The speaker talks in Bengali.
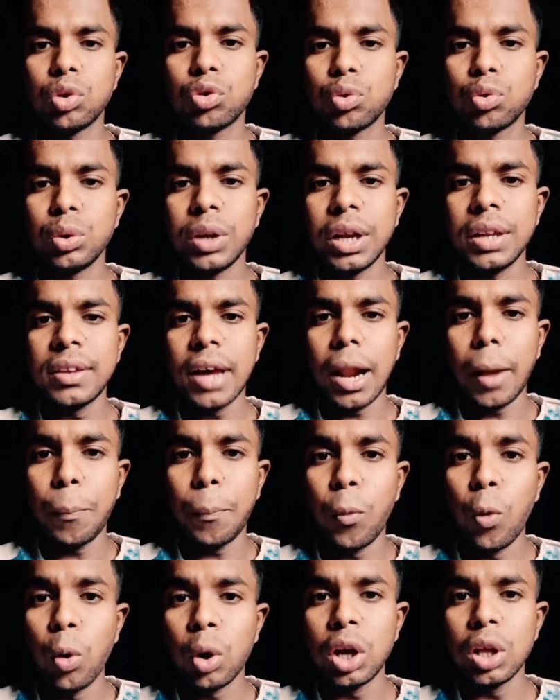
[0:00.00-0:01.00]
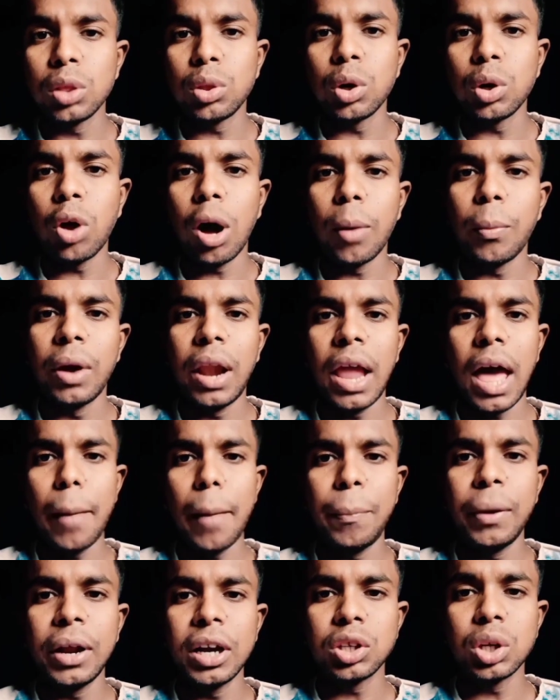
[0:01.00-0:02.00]
স্টুডেন্ট যারা প্রকৃত ডবল
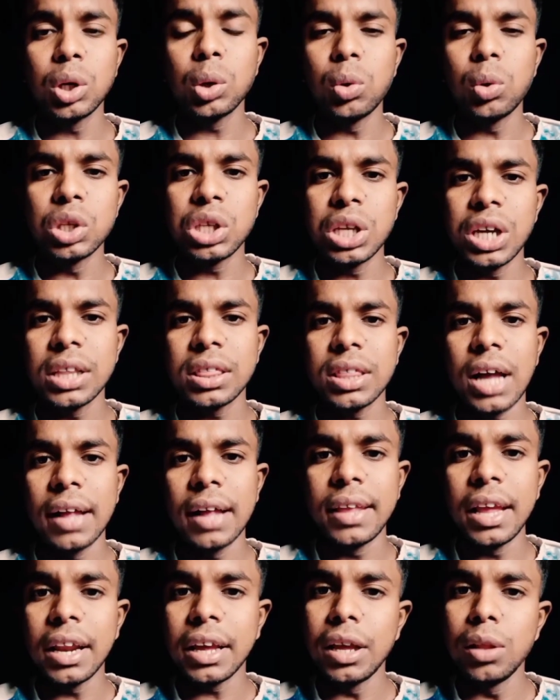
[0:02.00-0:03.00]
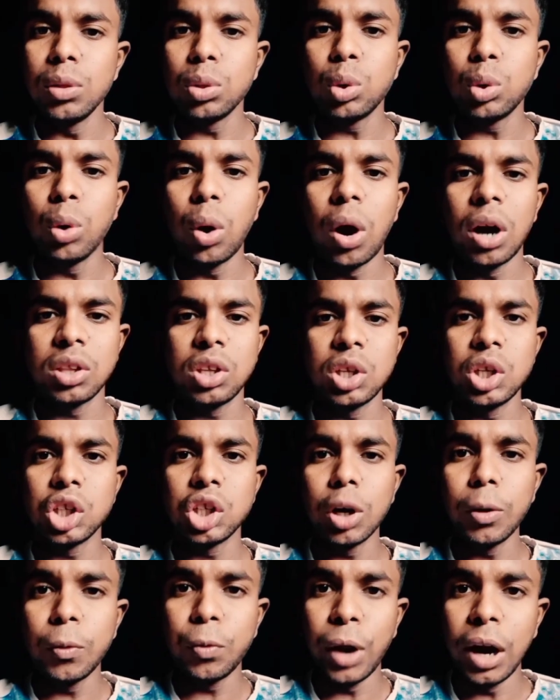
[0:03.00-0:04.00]
অ্যাপ্লিকেশন করছে না তাদের কিন্তু লট
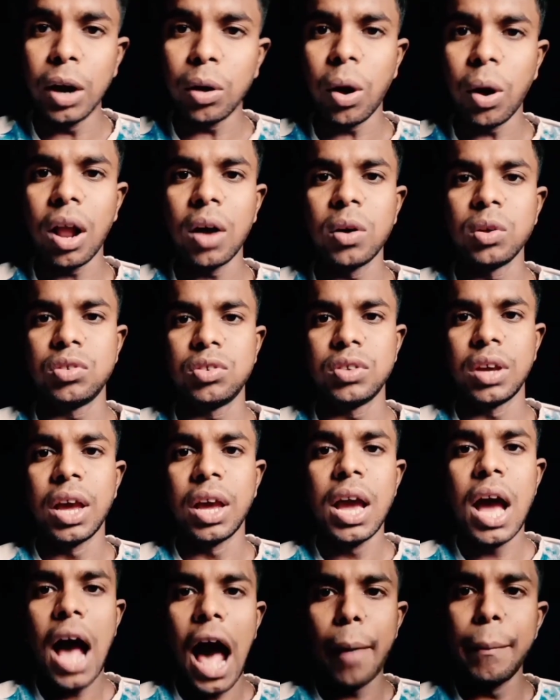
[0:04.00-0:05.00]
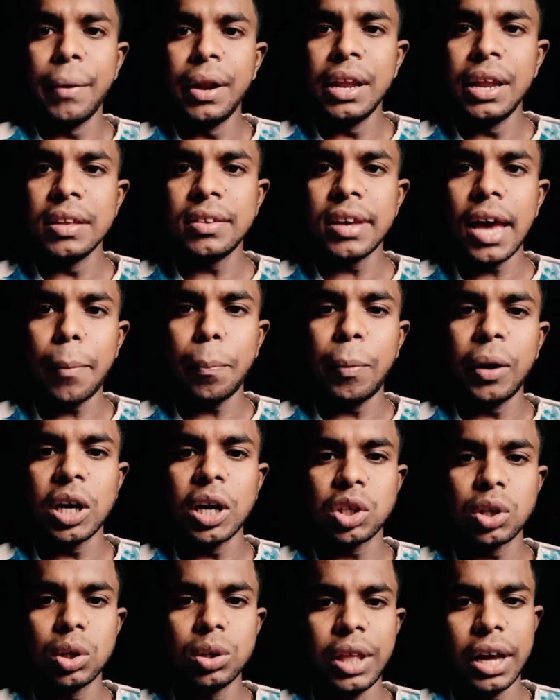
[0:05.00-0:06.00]
জেনারেশন ফেল করা হচ্ছে আমি নিজে
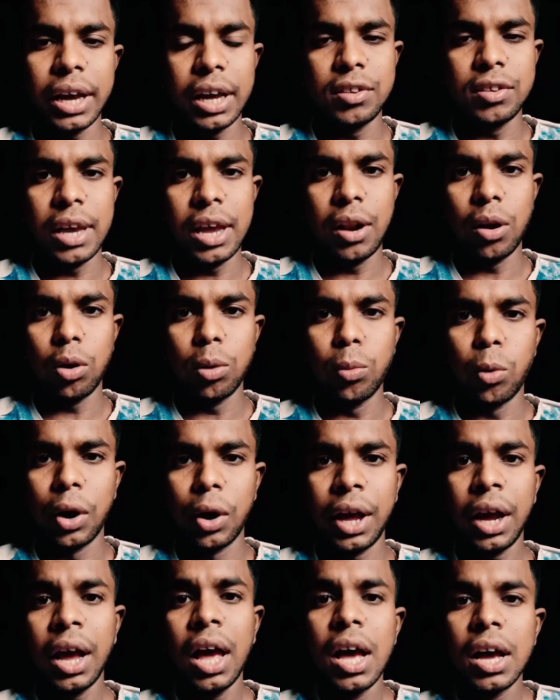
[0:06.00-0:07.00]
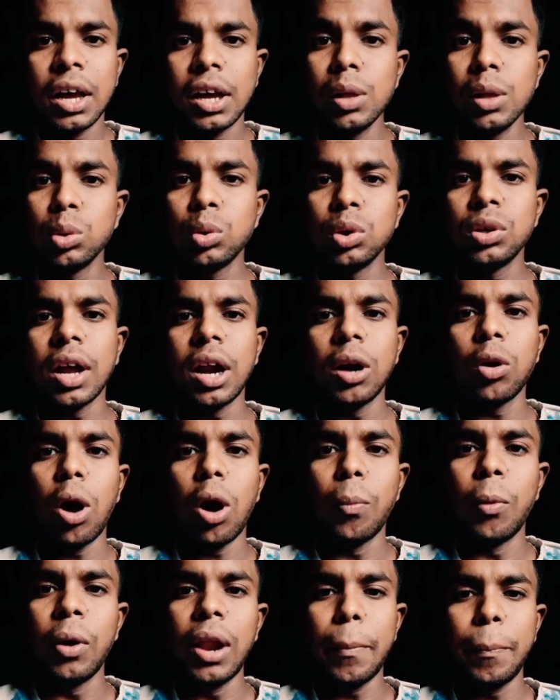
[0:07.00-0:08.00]
অ্যাপ্লিকেশন দেখেছি এরকম অনেক কিন্তু যারা
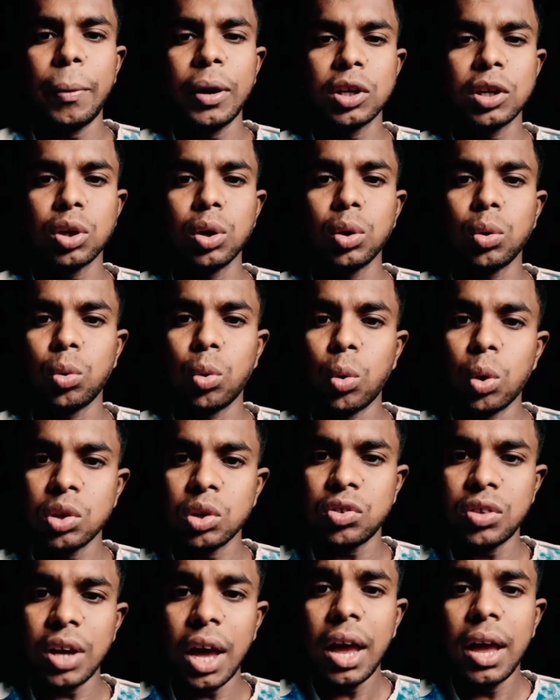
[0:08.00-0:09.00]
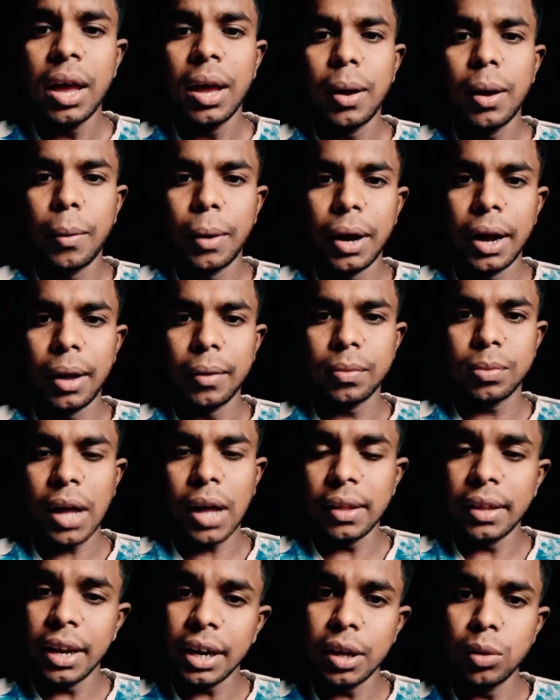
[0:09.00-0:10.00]
ডবল অ্যাপ্লিকেশন করছে
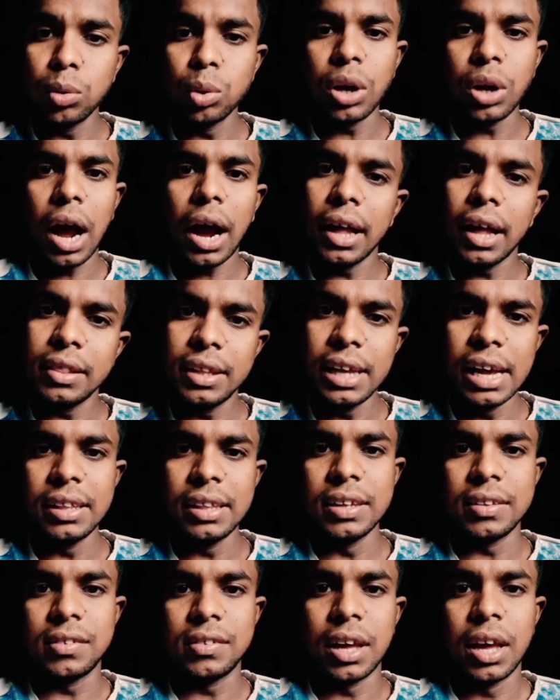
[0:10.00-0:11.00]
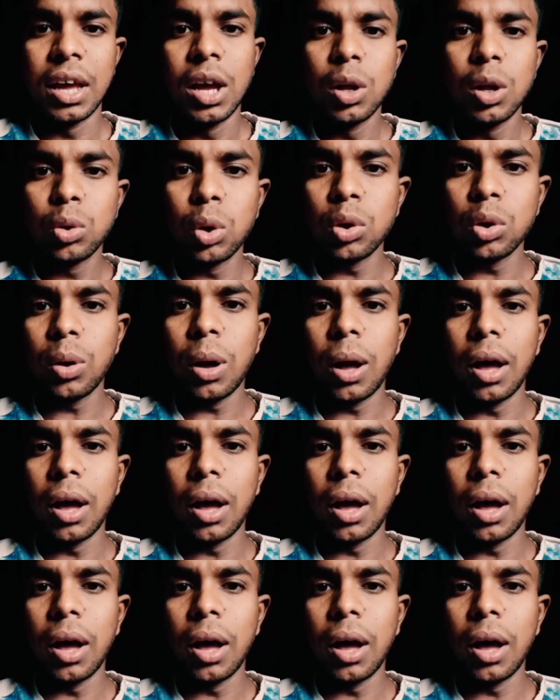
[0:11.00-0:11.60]
তাদের কিন্তু টাকা দিয়ে দিচ্ছে তো